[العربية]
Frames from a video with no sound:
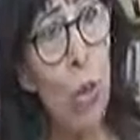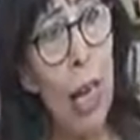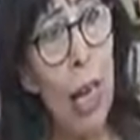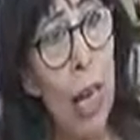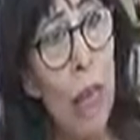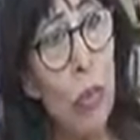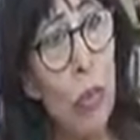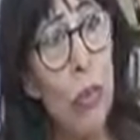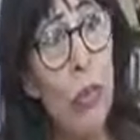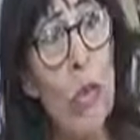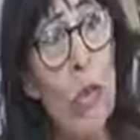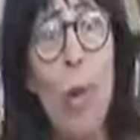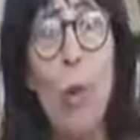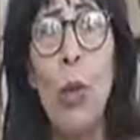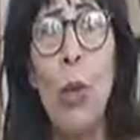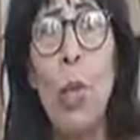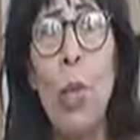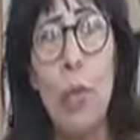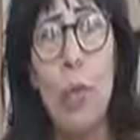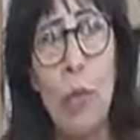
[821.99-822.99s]
والعيب فيها
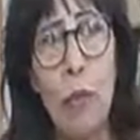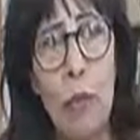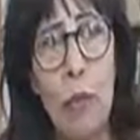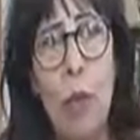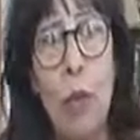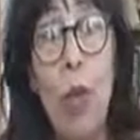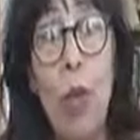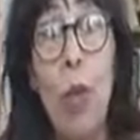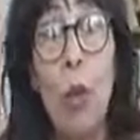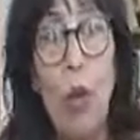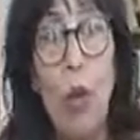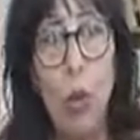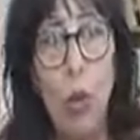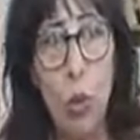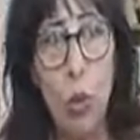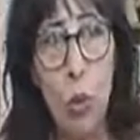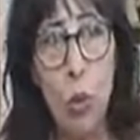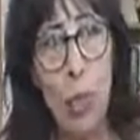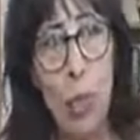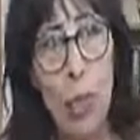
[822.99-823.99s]
وليس في
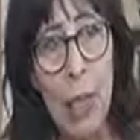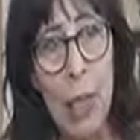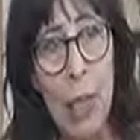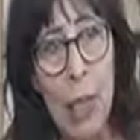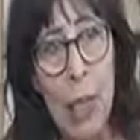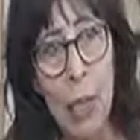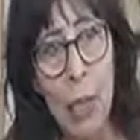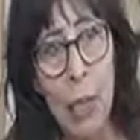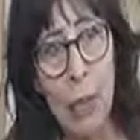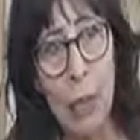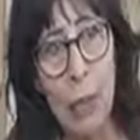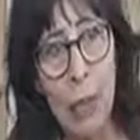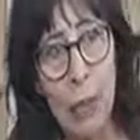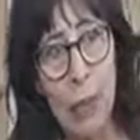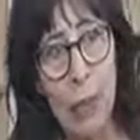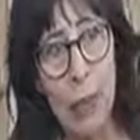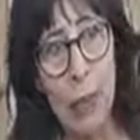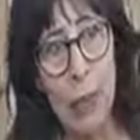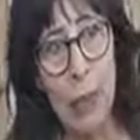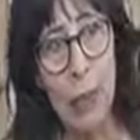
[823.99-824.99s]
مفهوم الثوره